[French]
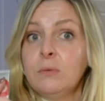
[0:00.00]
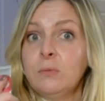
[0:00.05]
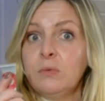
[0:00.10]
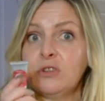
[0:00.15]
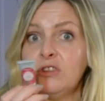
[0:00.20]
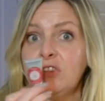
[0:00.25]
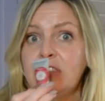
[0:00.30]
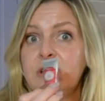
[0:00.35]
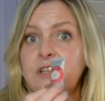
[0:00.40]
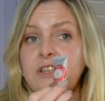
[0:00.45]
que
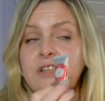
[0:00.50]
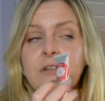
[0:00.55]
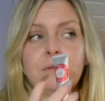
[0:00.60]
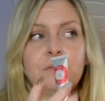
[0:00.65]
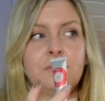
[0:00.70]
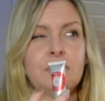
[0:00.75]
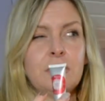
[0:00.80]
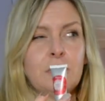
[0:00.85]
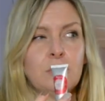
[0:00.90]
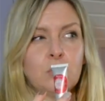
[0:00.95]
moi j'ai déjà
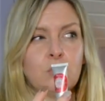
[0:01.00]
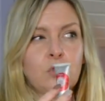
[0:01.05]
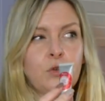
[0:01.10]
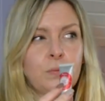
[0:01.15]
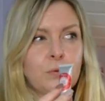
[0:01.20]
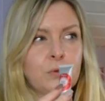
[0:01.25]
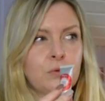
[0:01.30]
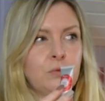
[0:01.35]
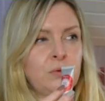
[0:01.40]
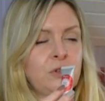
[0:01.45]
en fait
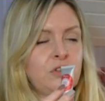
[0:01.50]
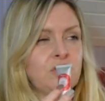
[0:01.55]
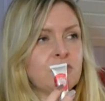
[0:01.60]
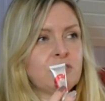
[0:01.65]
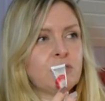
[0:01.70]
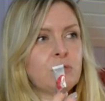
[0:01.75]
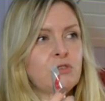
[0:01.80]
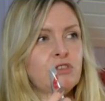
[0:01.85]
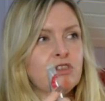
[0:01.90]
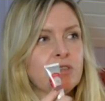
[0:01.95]
deux produits
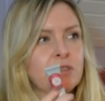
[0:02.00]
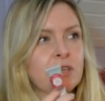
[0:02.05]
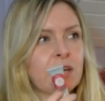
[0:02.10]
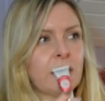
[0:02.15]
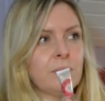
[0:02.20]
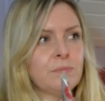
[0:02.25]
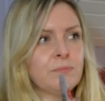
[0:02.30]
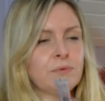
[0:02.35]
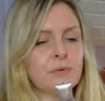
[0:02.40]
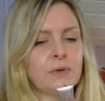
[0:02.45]
chez eux. J'ai une
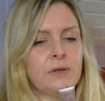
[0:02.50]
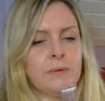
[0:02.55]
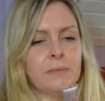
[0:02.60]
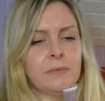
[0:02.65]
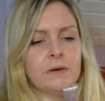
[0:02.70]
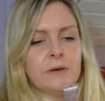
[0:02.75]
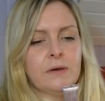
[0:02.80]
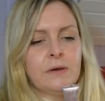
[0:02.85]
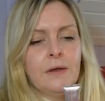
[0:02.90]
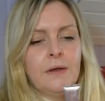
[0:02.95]
crème pour les
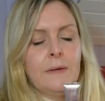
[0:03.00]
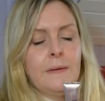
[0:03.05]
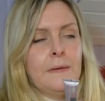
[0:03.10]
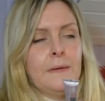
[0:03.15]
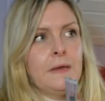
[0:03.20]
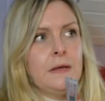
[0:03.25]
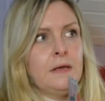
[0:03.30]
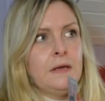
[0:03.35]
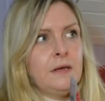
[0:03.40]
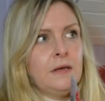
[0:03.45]
mains
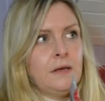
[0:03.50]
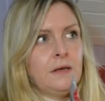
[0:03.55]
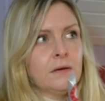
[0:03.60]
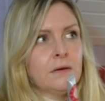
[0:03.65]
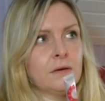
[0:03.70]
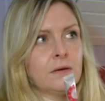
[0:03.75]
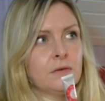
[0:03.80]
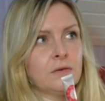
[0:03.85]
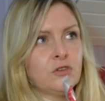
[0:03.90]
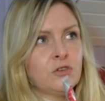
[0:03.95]
et
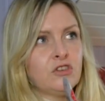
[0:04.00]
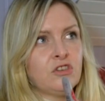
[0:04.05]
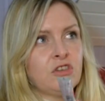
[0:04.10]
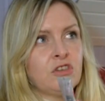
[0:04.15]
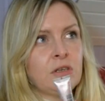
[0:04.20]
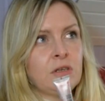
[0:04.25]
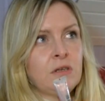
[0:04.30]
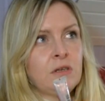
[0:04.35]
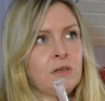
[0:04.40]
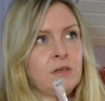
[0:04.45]
euh,
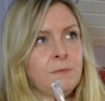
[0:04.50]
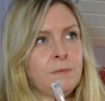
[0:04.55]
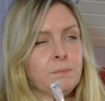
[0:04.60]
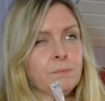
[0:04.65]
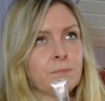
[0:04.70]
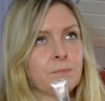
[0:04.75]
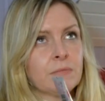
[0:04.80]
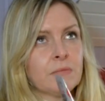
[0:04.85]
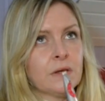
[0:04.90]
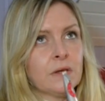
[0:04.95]
j'ai
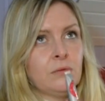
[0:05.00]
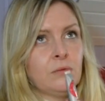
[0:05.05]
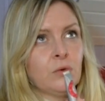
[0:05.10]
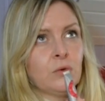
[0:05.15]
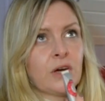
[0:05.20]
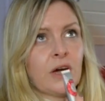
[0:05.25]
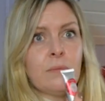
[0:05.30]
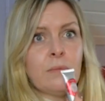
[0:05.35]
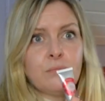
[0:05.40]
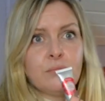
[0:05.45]

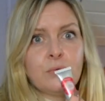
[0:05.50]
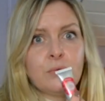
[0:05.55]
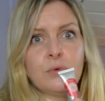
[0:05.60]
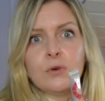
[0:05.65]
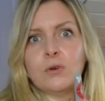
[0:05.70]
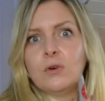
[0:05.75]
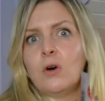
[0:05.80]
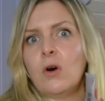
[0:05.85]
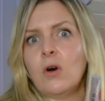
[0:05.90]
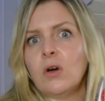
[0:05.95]
une crème pour
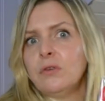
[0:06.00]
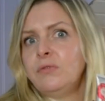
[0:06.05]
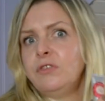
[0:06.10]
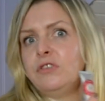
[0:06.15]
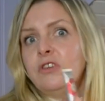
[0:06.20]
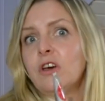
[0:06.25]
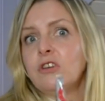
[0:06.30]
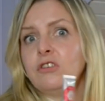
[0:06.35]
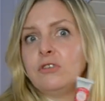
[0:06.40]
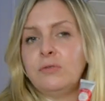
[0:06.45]
le corps et le
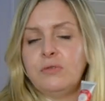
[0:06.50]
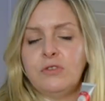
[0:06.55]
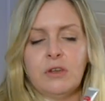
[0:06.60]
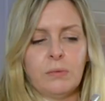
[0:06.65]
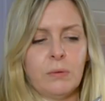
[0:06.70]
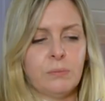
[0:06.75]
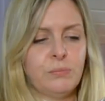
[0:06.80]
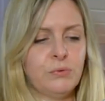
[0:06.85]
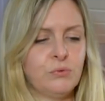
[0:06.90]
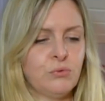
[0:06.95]
visage qui
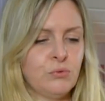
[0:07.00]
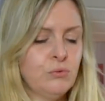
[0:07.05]
faisait un peu